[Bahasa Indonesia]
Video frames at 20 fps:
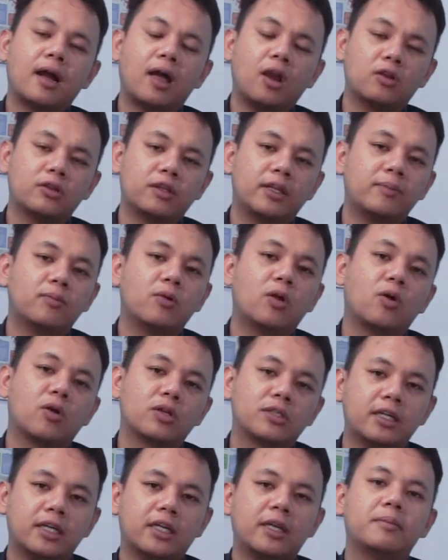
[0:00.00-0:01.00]
kalau timbul
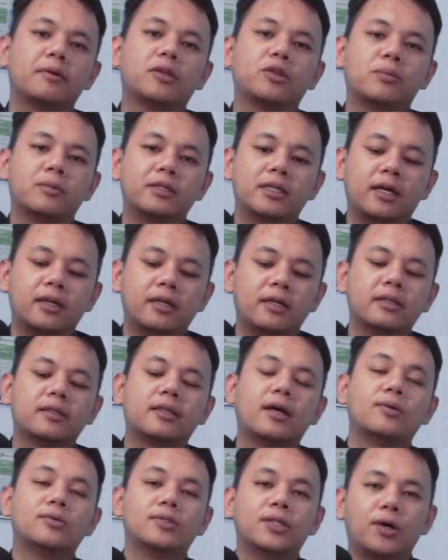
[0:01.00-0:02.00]
ongkos kirim itu menjadi
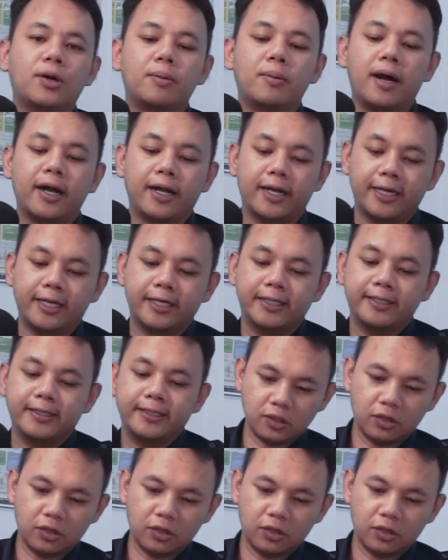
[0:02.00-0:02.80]
tanggung jawab agen.